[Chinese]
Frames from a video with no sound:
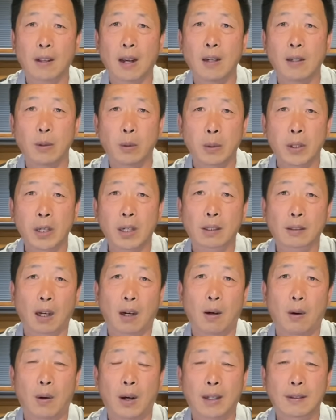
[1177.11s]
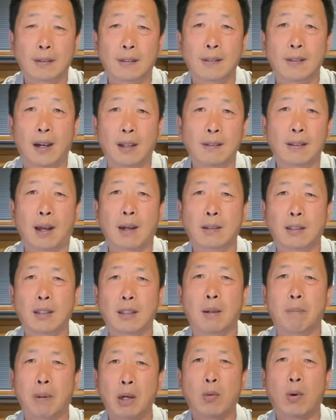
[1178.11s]
在《柳叶刀》啊，《自然》杂
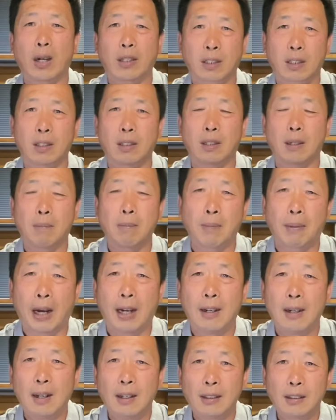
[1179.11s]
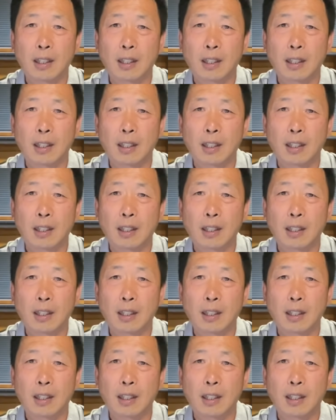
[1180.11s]
志，甭管是什么吧，